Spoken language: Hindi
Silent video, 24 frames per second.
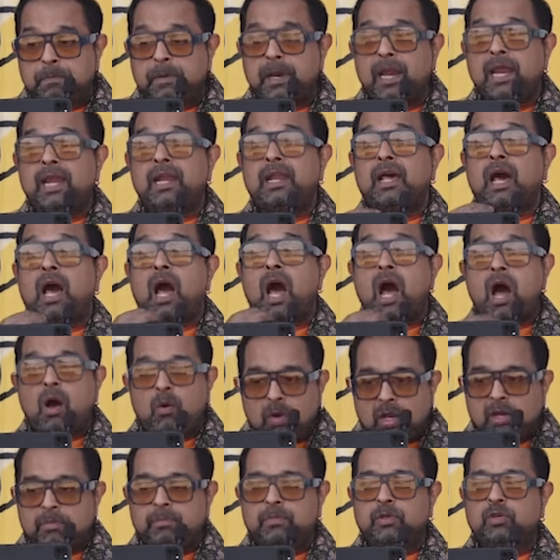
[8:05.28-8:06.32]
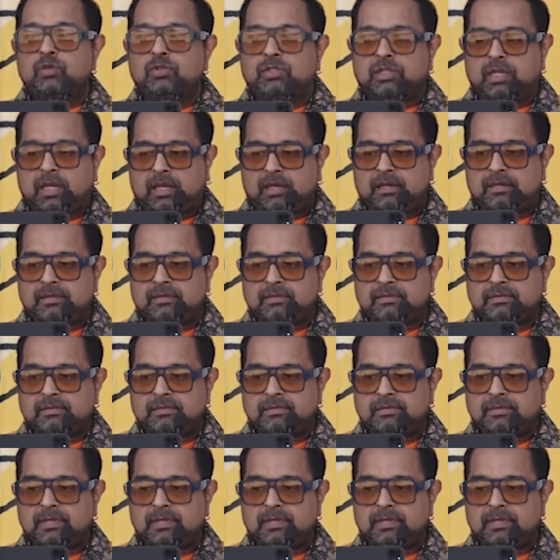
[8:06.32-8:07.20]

टू स्प्रेड आवर म्यूजिक